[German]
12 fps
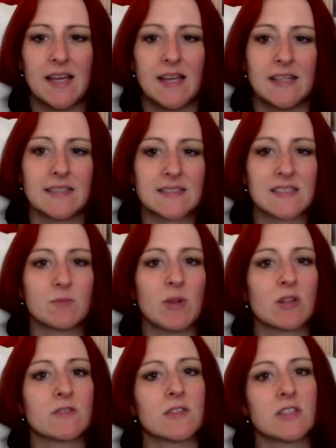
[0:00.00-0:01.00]
Ist es mir
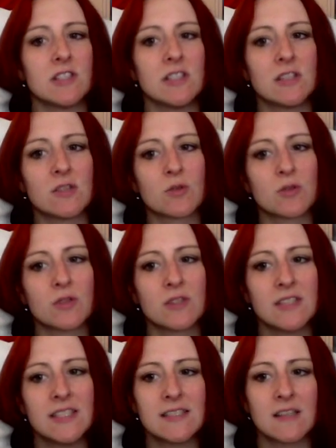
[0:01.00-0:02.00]
aus verschiedenen
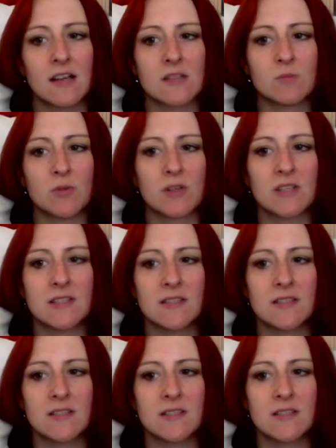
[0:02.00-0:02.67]
Gründen nicht gleich möglich,